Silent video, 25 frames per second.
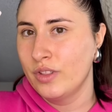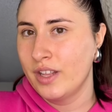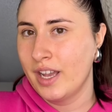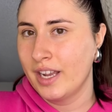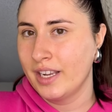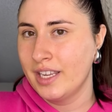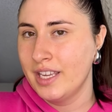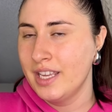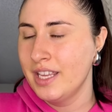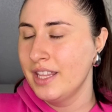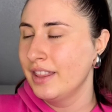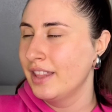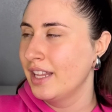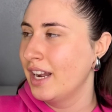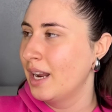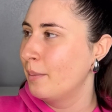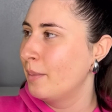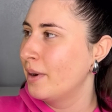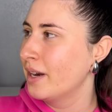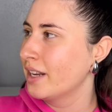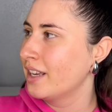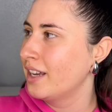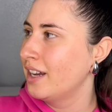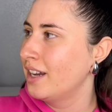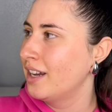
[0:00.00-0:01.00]
de aquí de la
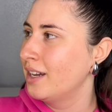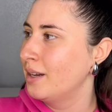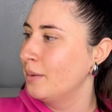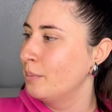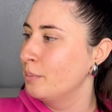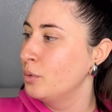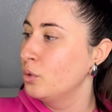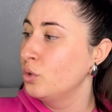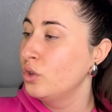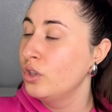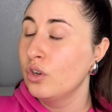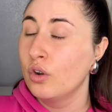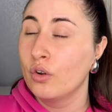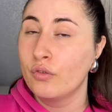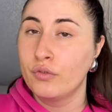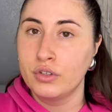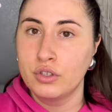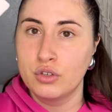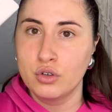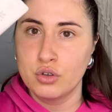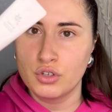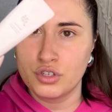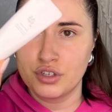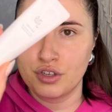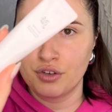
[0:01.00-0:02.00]
marca Beauty of
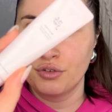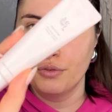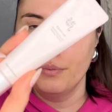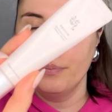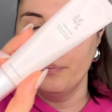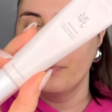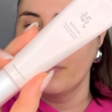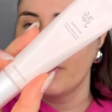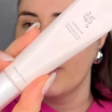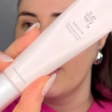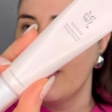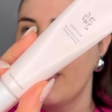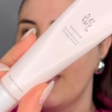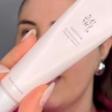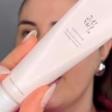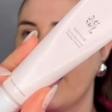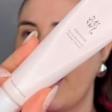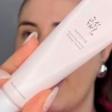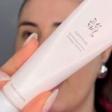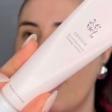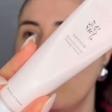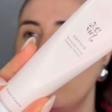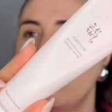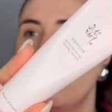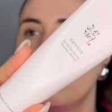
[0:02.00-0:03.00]
Joseon que
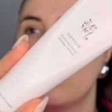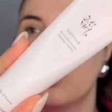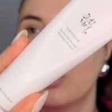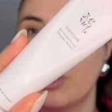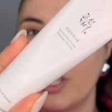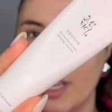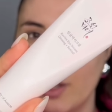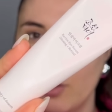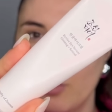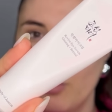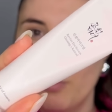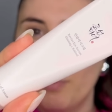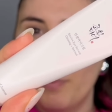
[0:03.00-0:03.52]
es un serum